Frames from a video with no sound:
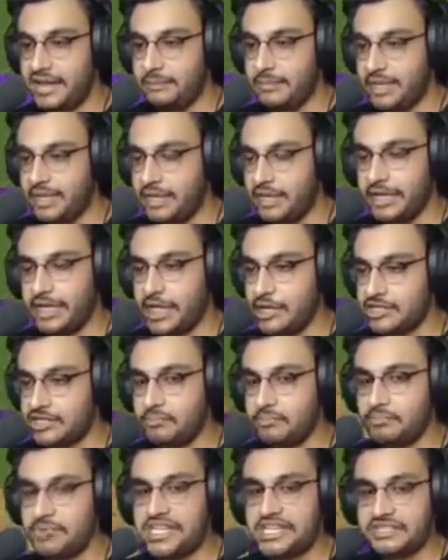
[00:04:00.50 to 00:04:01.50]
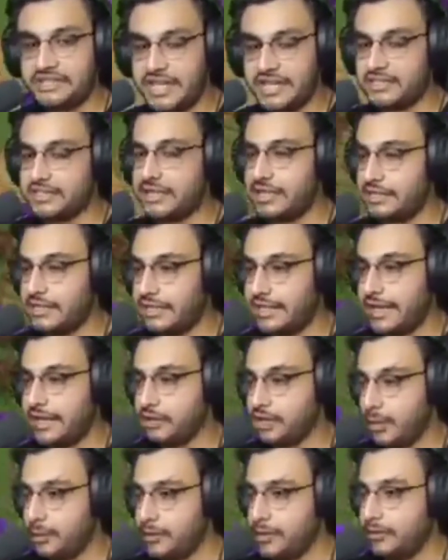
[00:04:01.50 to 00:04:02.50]
मैन बनने का ऐसा बिजनेस करने का
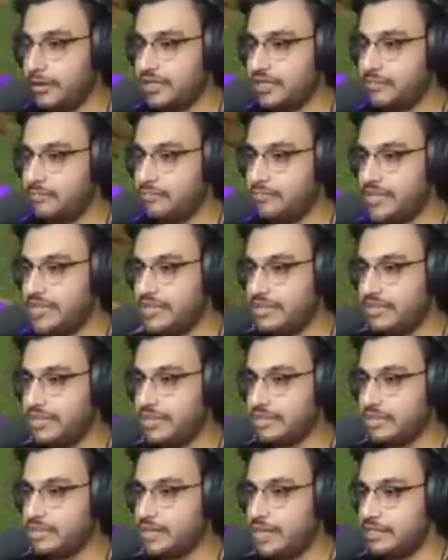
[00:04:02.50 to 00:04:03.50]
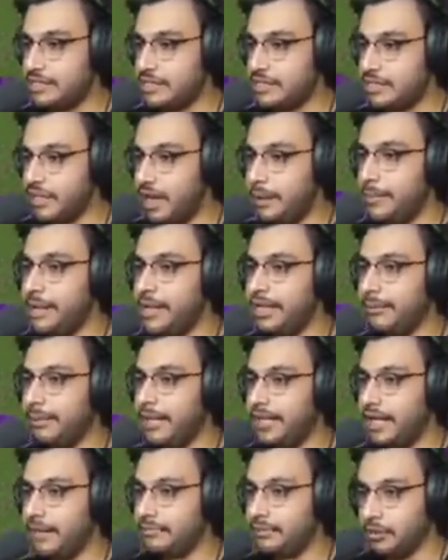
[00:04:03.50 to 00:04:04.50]
है तो अपने को ऐसा बिजनेस का ऐसा जगह बनाना
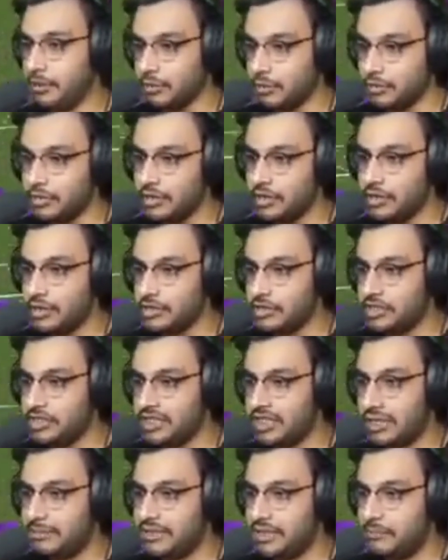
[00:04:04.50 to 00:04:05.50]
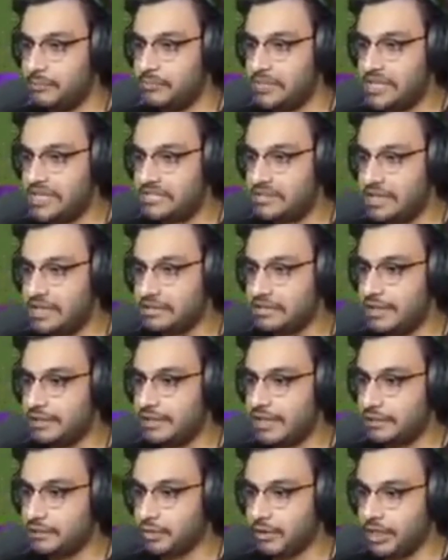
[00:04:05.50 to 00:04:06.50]
पड़ेगा अपने को जिधर अपना बिजनेस
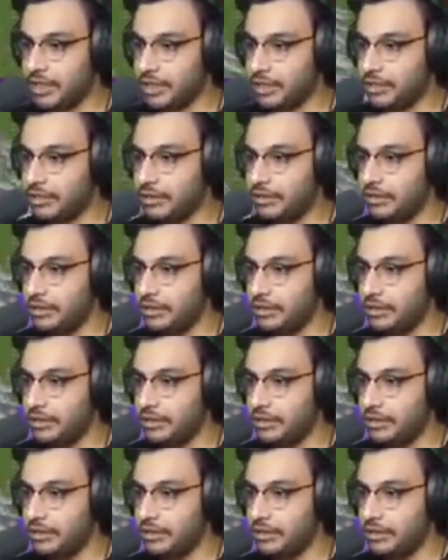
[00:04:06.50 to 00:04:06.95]
कंडक्ट होगा